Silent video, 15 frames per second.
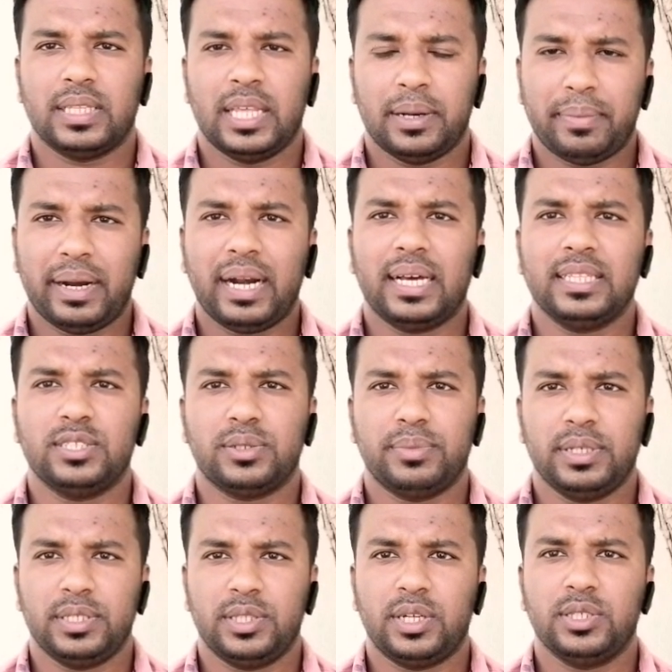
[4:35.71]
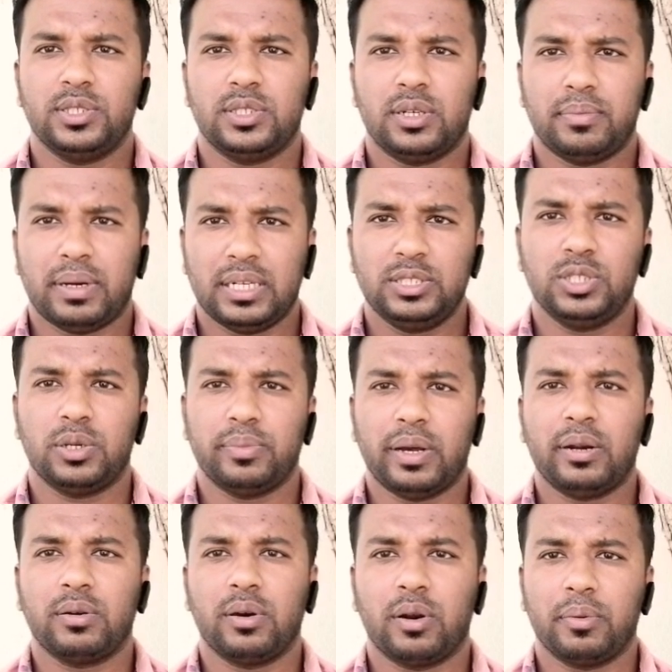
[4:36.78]
নির্মাণ খাতে শ্রমিকদের জন্য মাস্ক
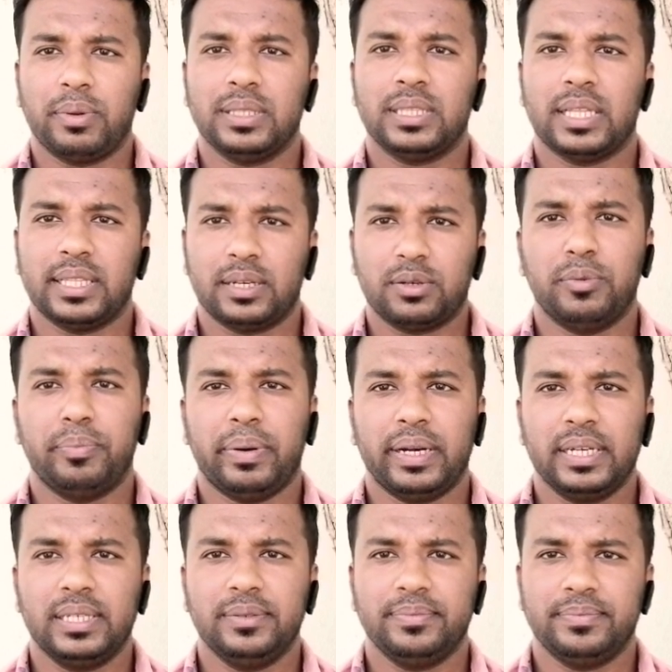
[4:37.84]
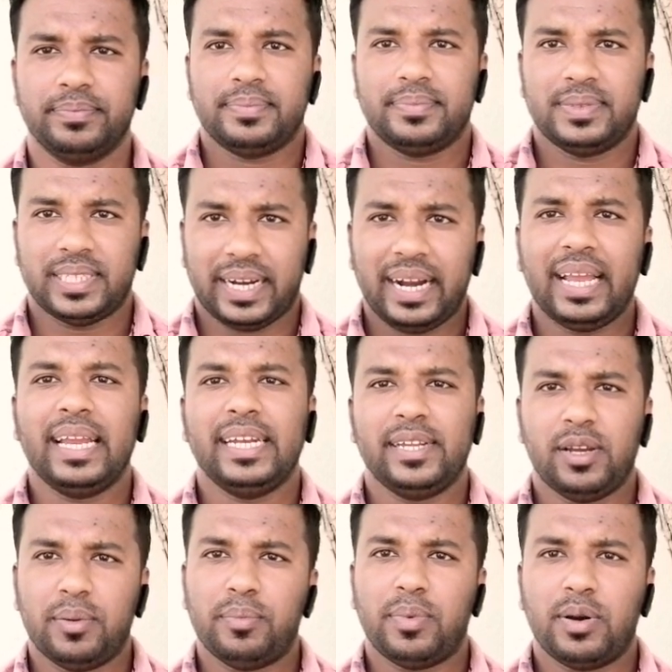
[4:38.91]
সরবরাহ করবে তাদের কোম্পানি যারা এই
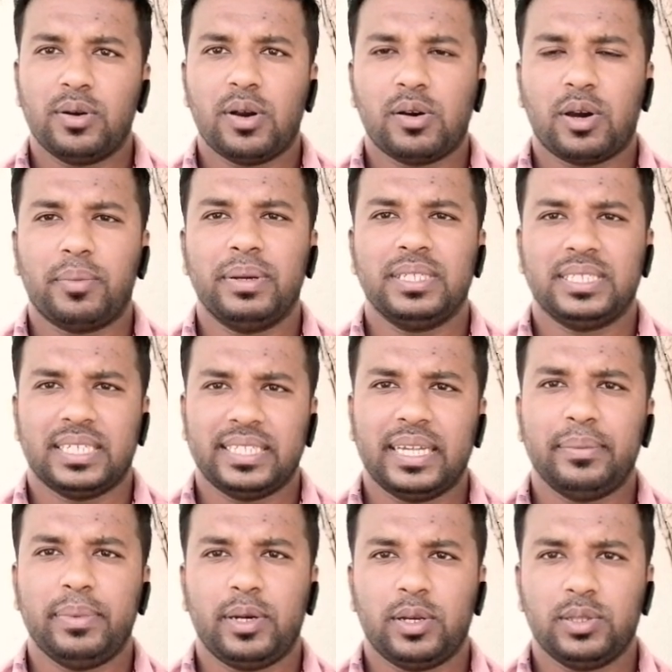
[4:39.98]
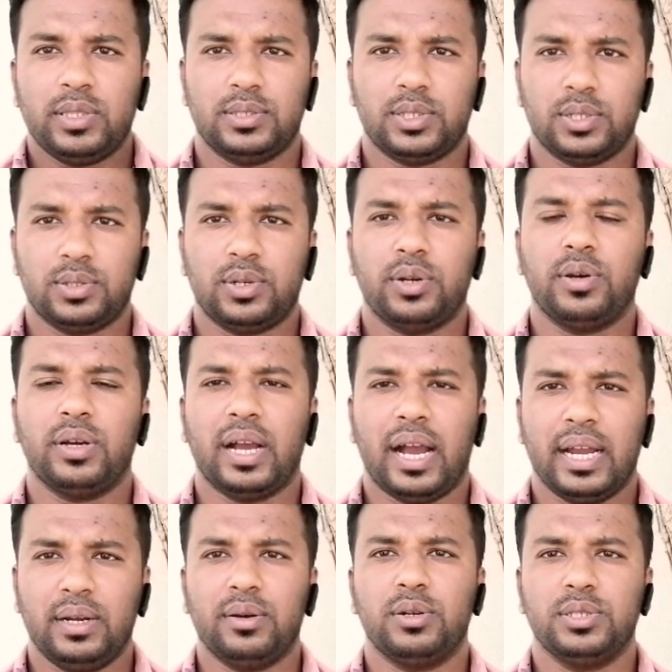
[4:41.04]
নিয়ম ভঙ্গ করবে তাদের বিরুদ্ধে সতেরো নং
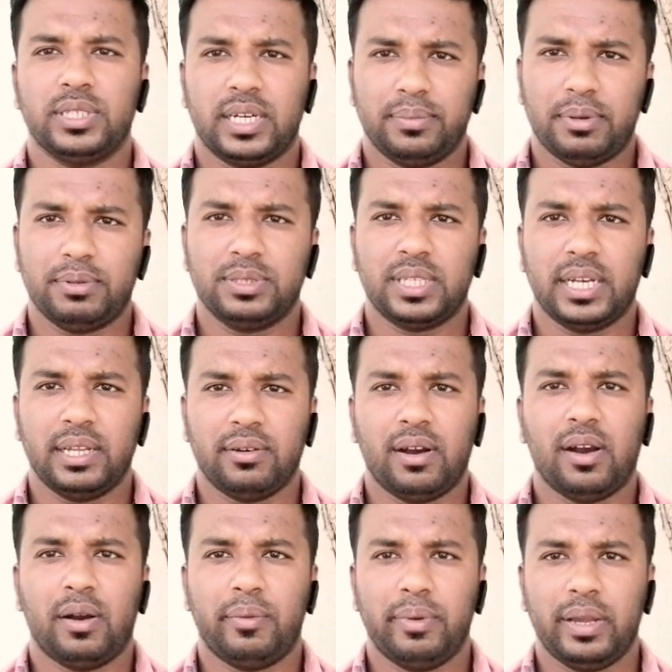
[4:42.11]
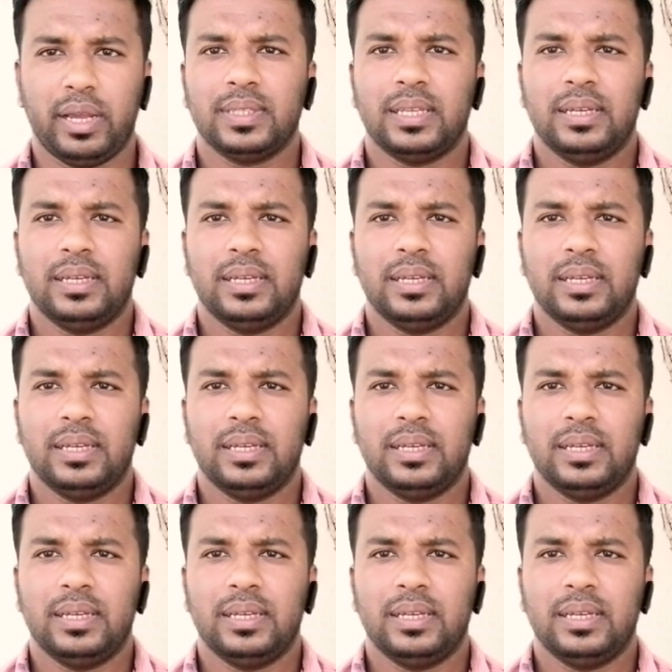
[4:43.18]
আইন অনুসারে ব্যবস্থা নেওয়া হবে